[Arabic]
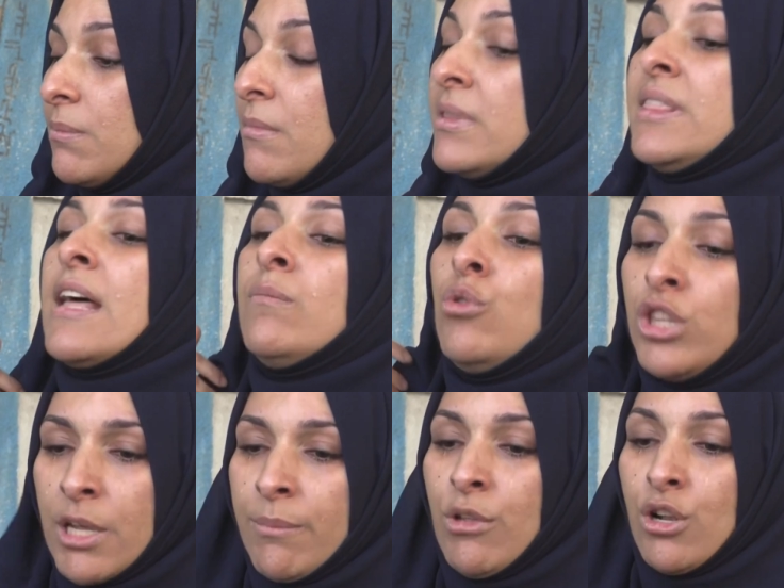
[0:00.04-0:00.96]
بدنا
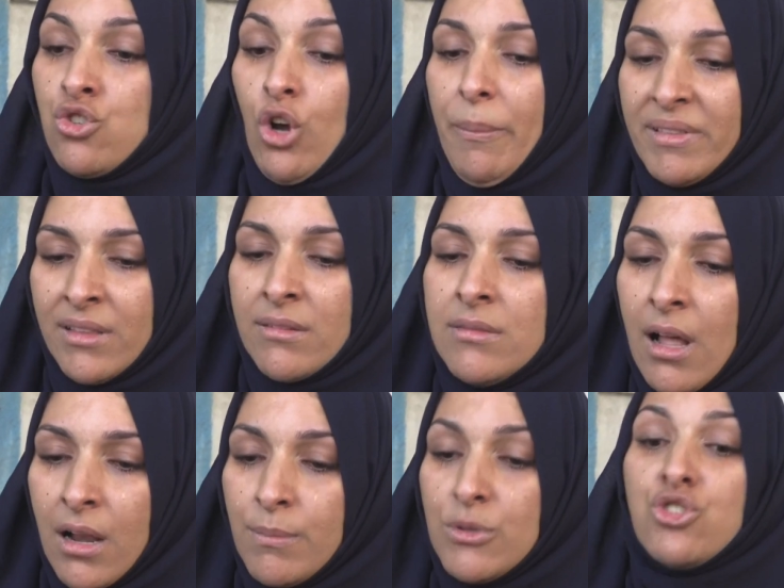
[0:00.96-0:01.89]
نموت من الجوع بدنا
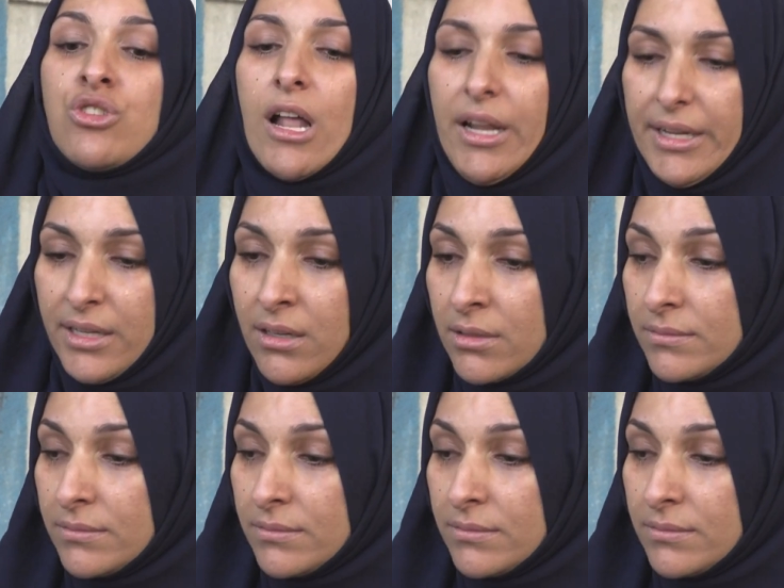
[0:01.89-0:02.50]
نضل مش طالعين